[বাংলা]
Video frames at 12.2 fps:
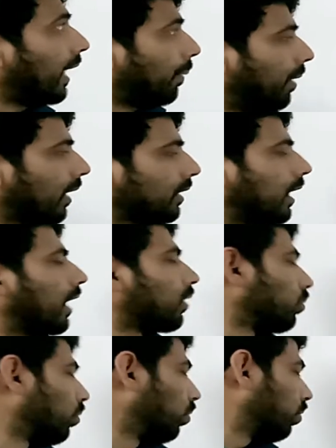এক ভাগ দান
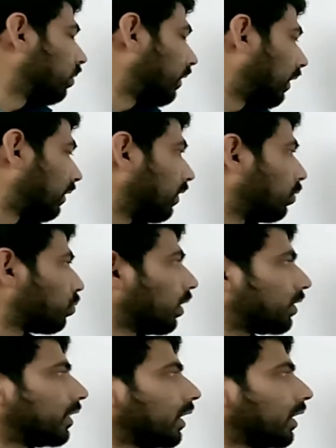করলো তাহলে তিনশো আশি